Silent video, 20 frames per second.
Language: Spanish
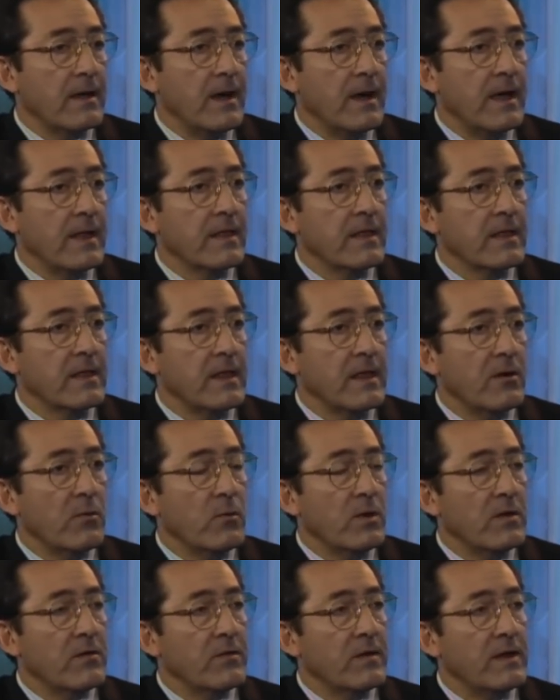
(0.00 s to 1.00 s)
ante
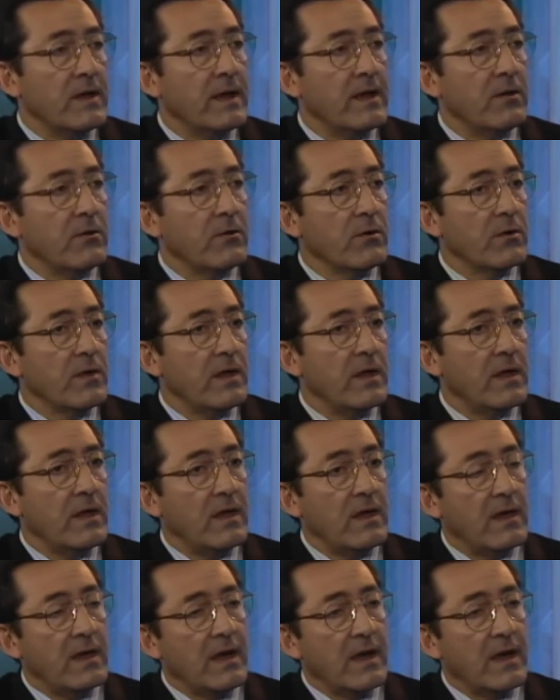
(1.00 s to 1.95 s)
un escenario de